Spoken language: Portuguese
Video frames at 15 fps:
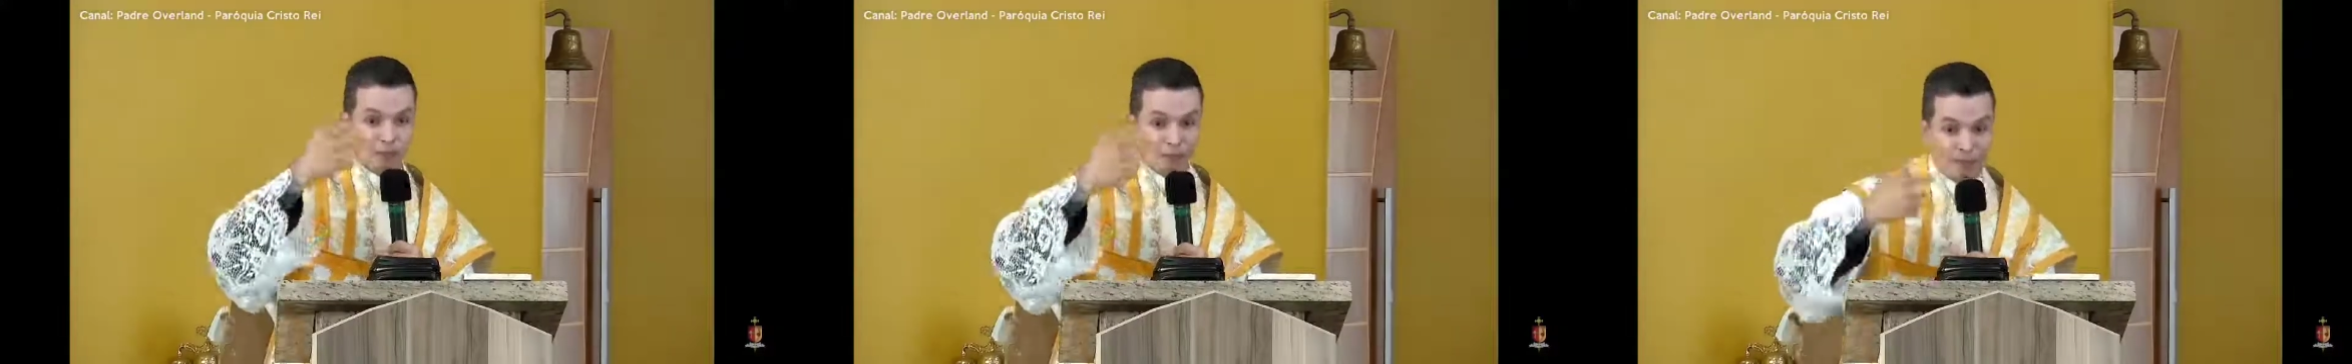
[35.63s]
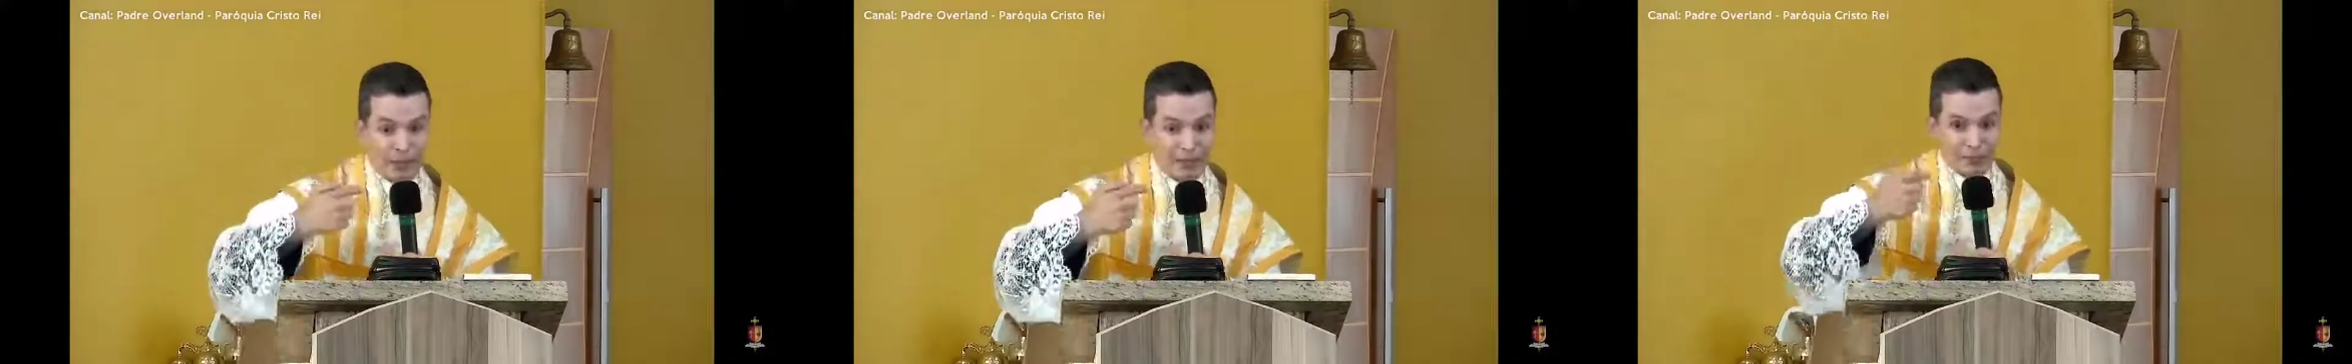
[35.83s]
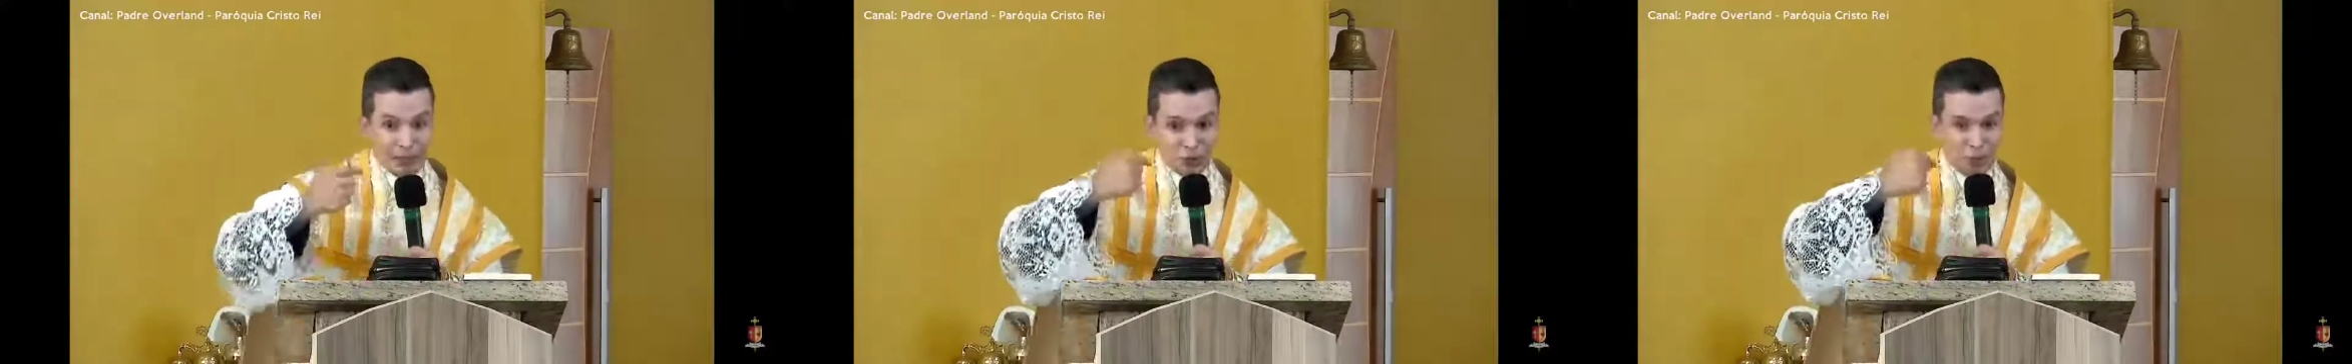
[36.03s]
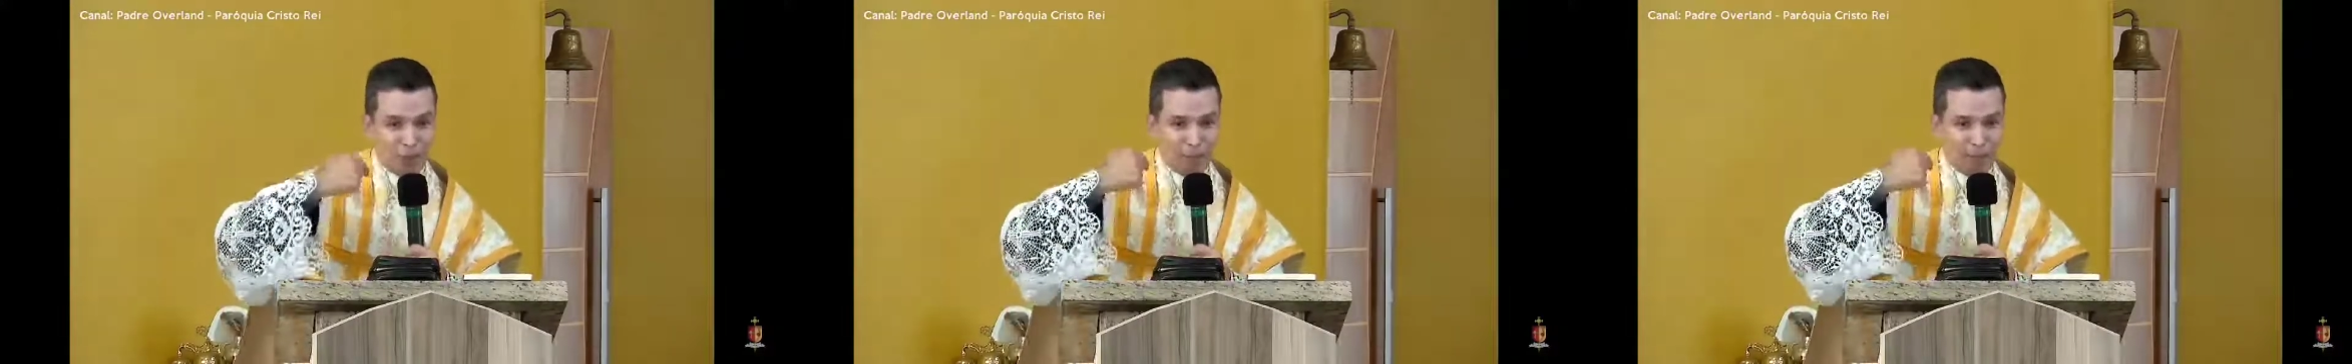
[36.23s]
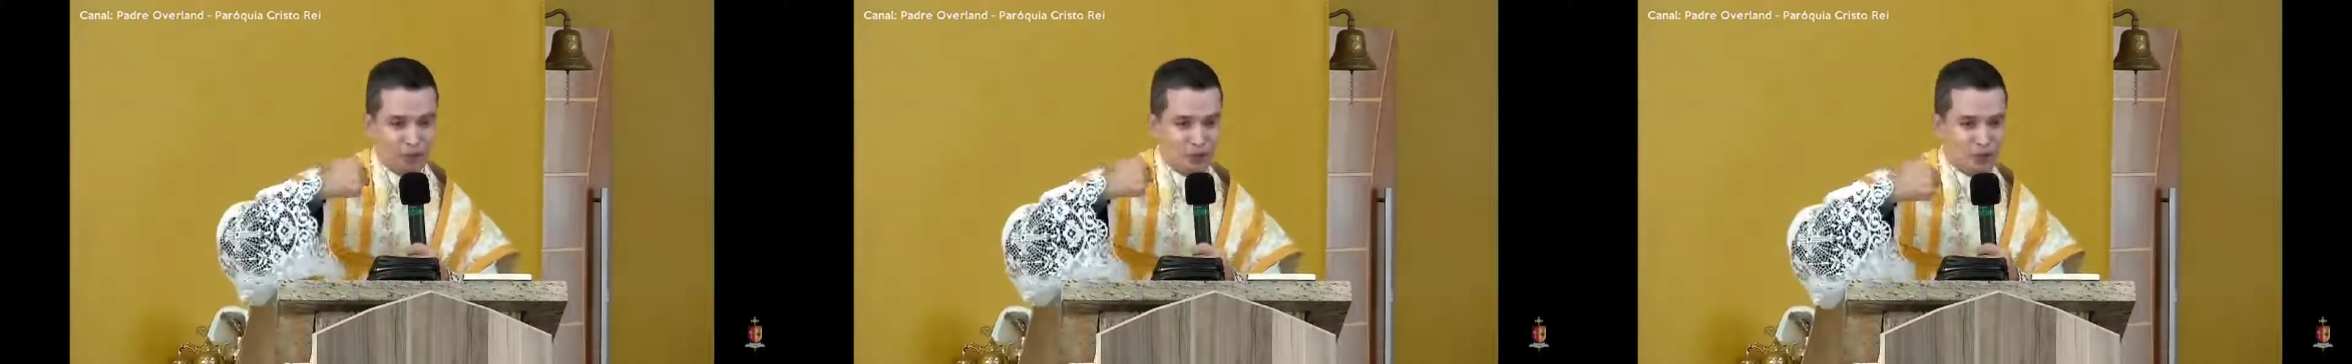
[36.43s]
pela sua
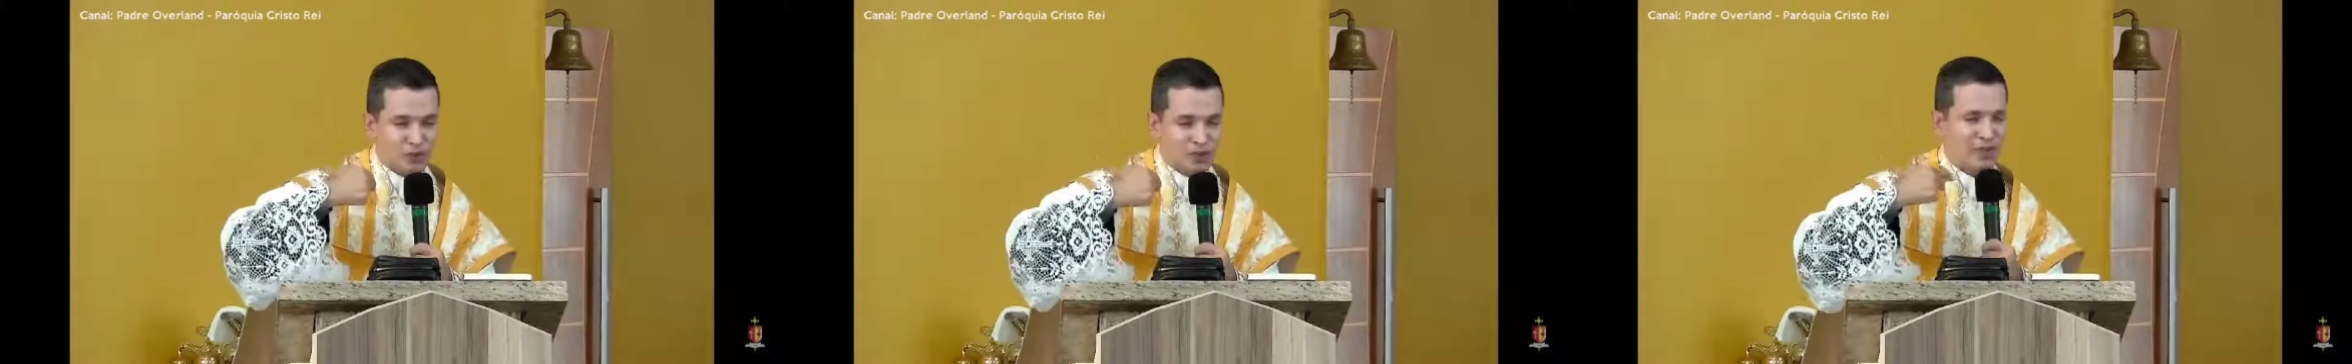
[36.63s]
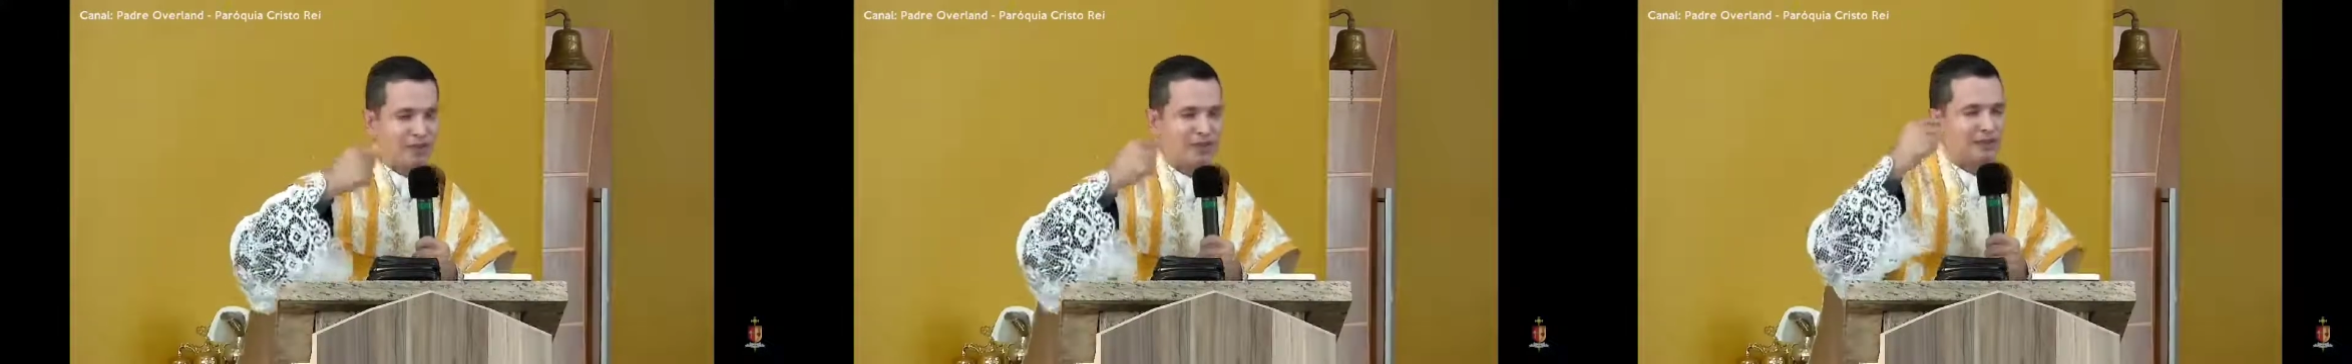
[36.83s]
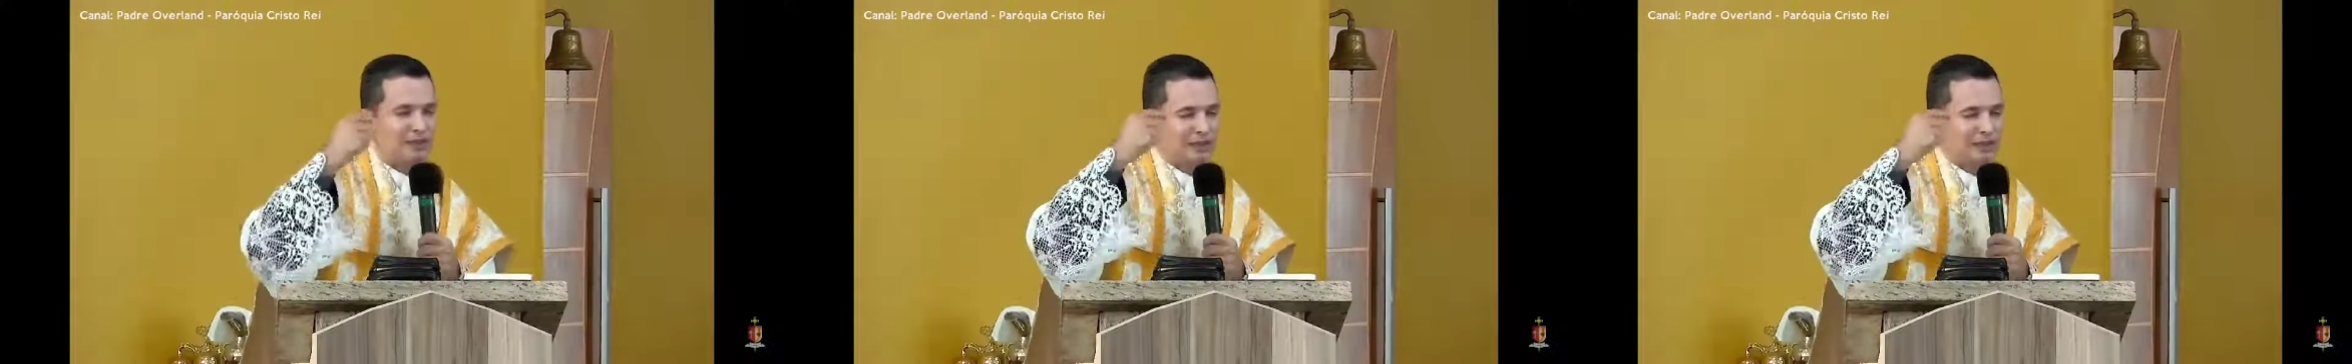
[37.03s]
busca